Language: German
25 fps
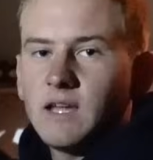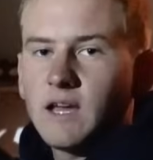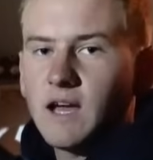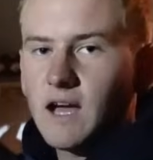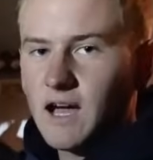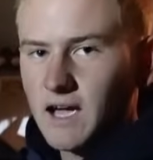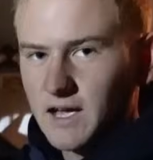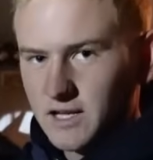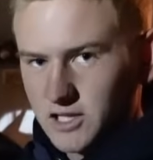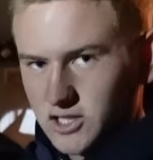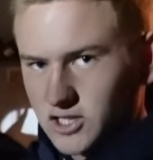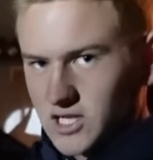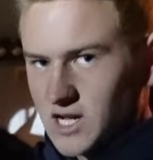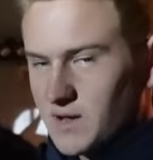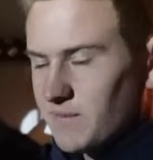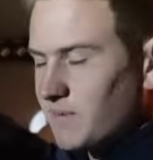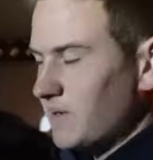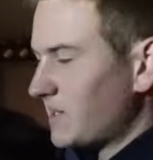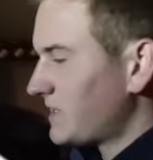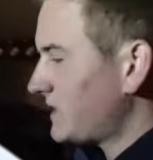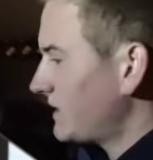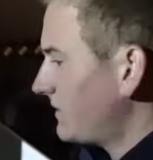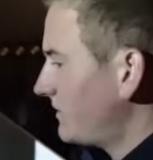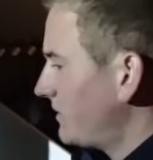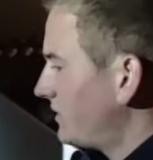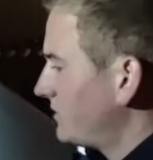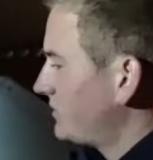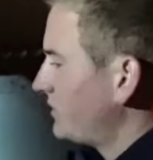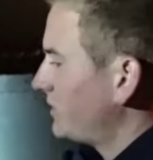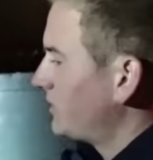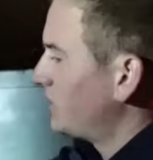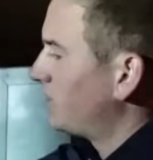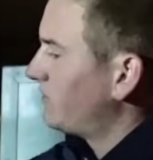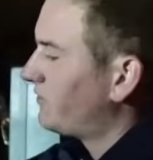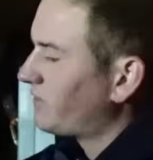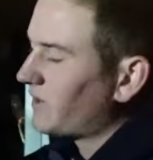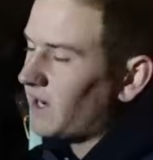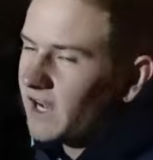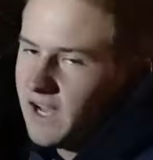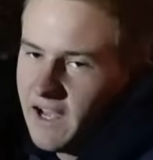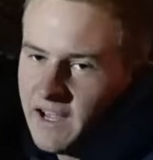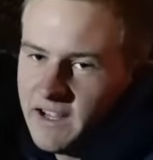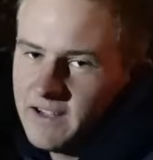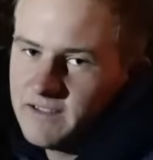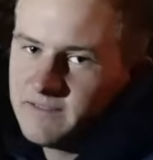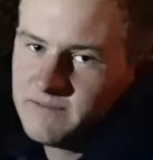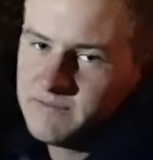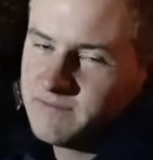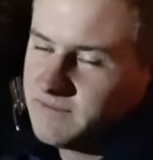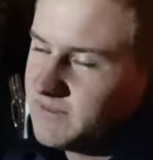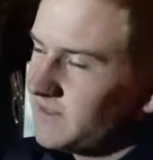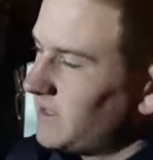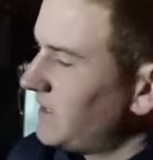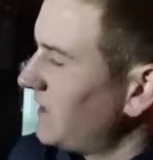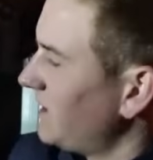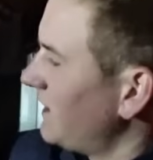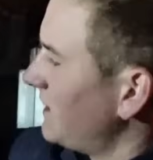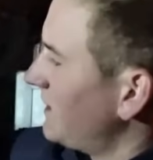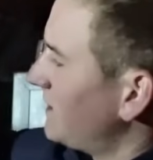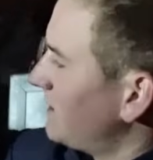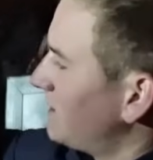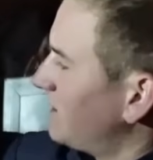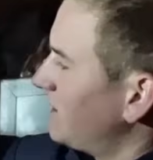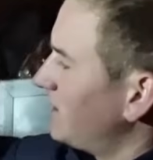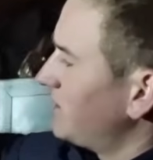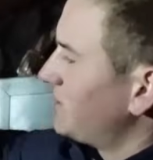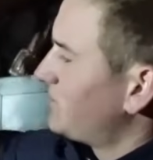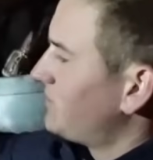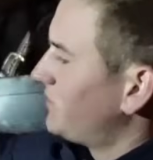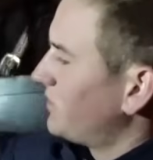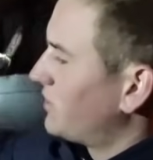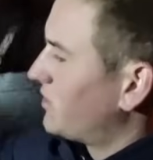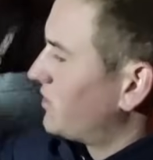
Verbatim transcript: Einen Stellplatz haben wir natürlich noch frei. Der ist für